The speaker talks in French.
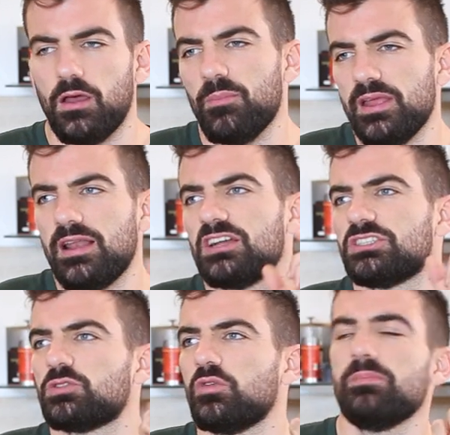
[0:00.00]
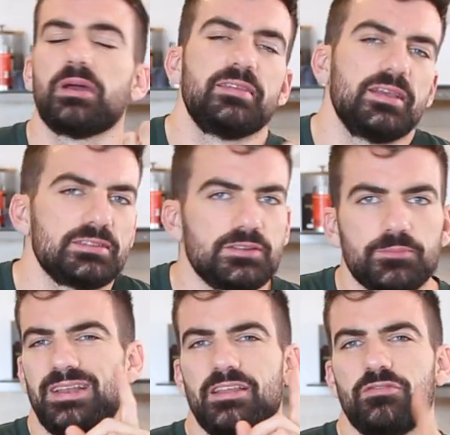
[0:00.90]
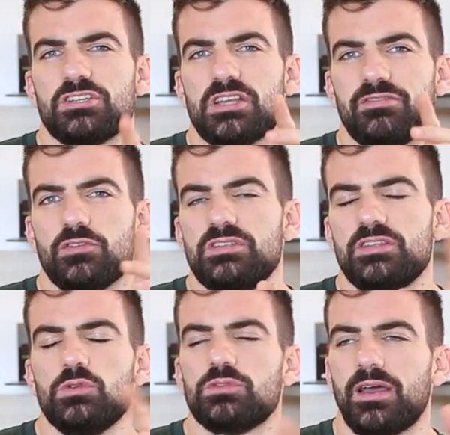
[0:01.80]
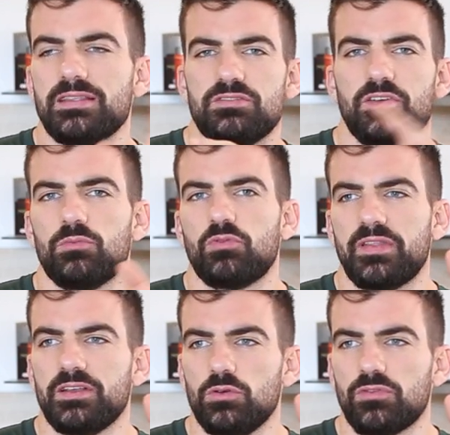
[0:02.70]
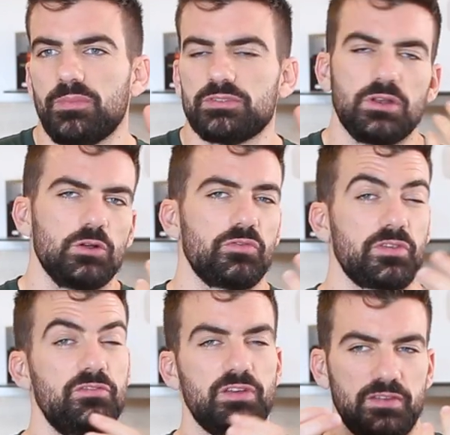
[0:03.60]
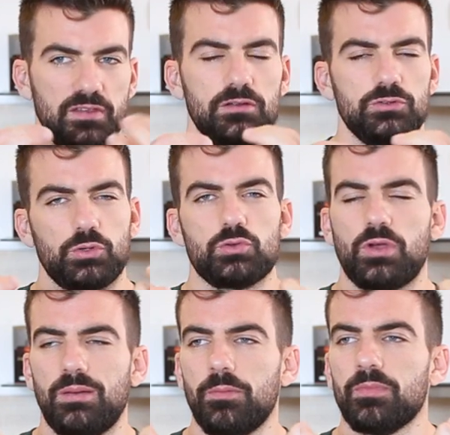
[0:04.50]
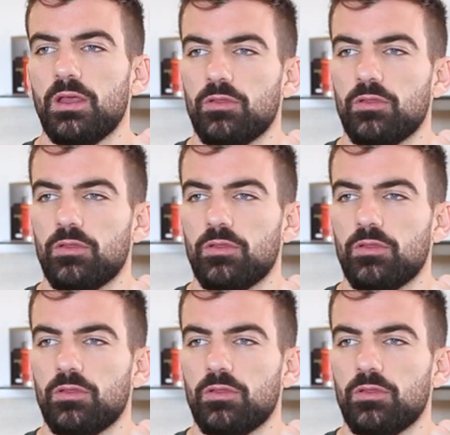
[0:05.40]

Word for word: Mais là, j'ai trouvé le prétexte. La dernière fois, j'avais utilisé 12 farines différentes pour faire des gaufres parce que la gaufre, c'est facile structurellement.